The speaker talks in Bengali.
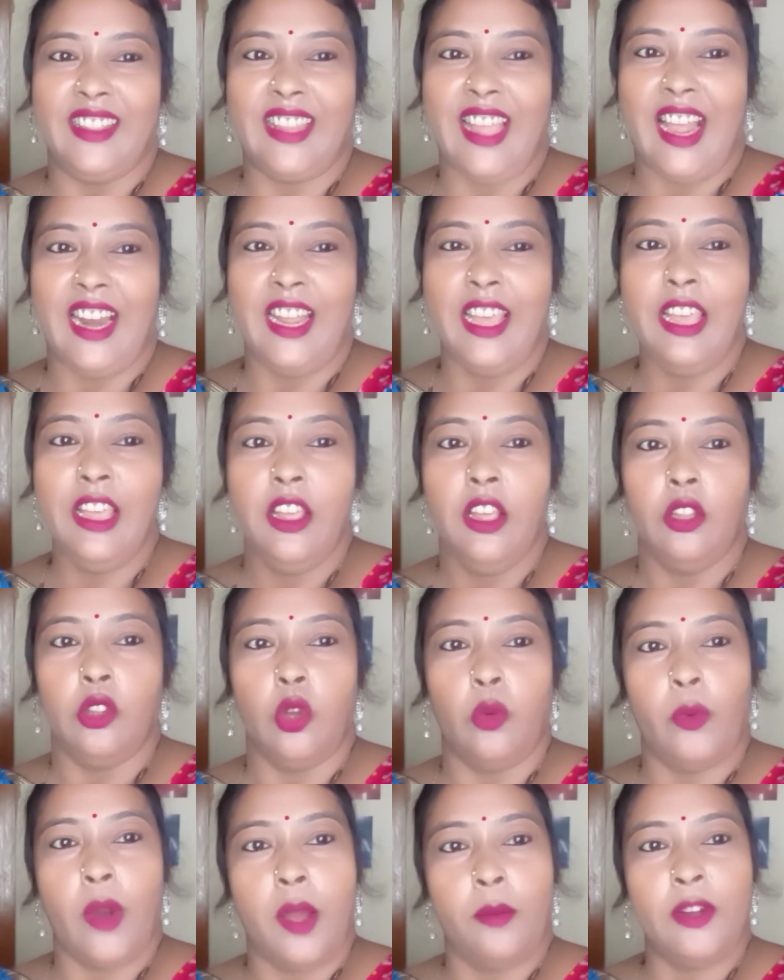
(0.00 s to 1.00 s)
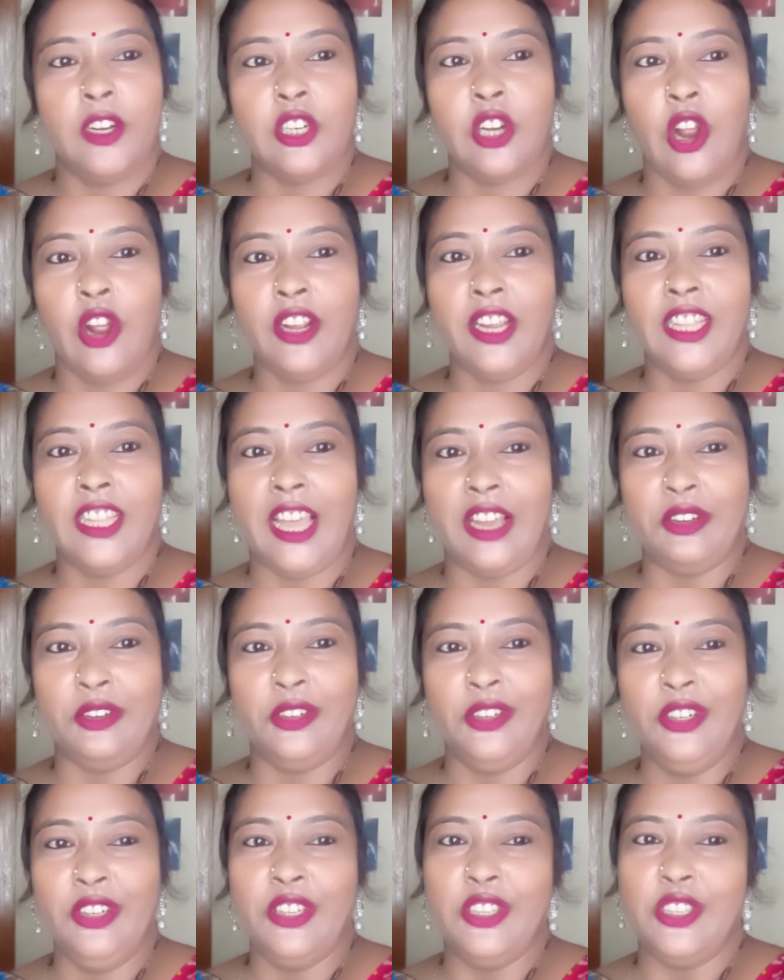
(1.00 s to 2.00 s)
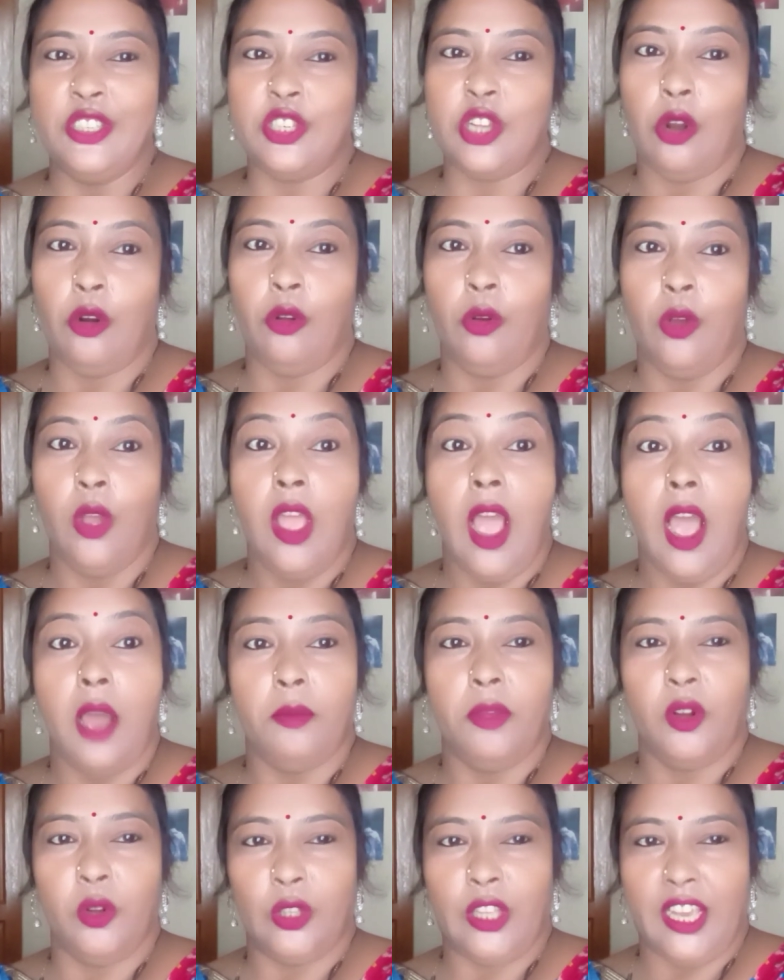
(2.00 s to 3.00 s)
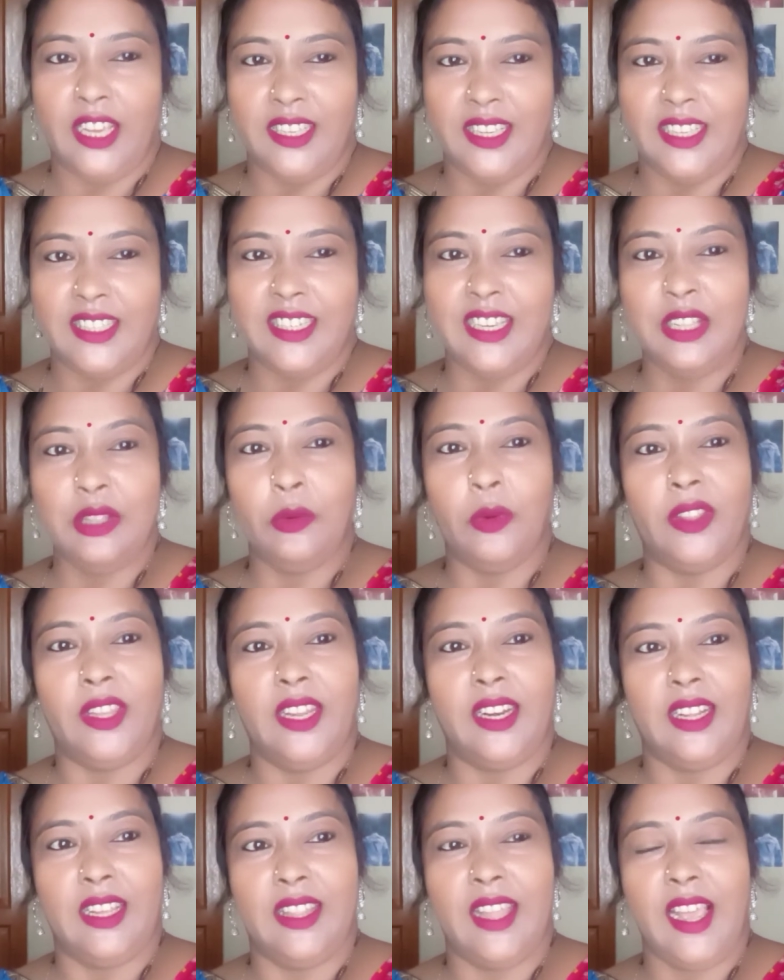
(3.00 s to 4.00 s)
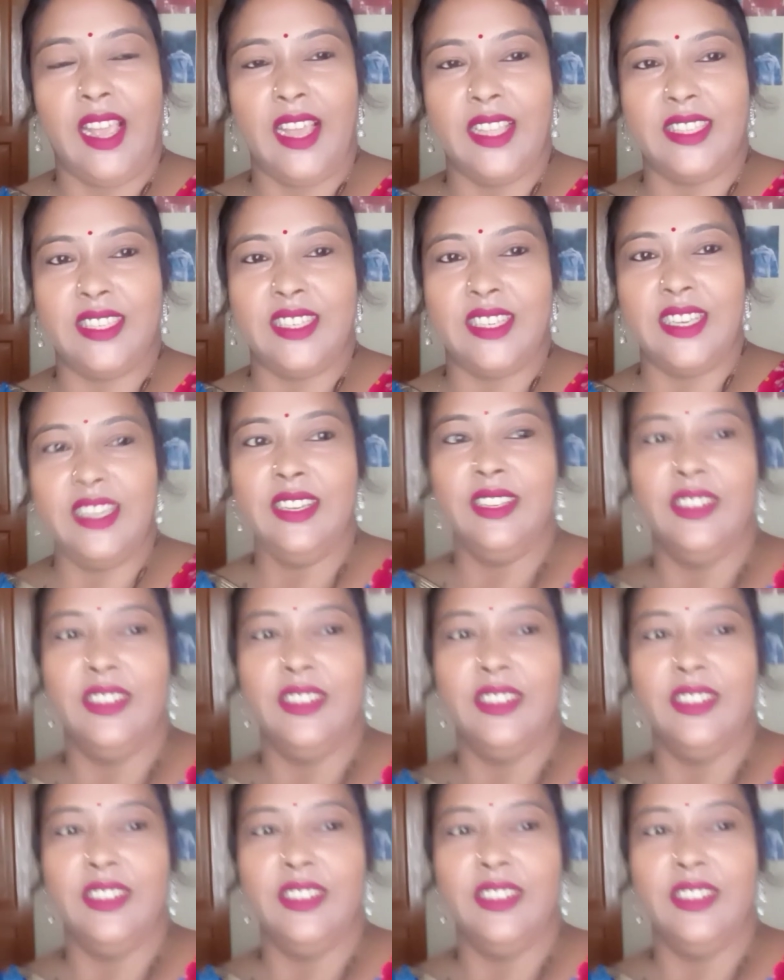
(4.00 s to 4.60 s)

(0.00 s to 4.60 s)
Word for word: তাহলে তোমরা আমার সঙ্গে থাকো চলো আমি কোথায় যাচ্ছি তোমাদেরকে দেখাচ্ছি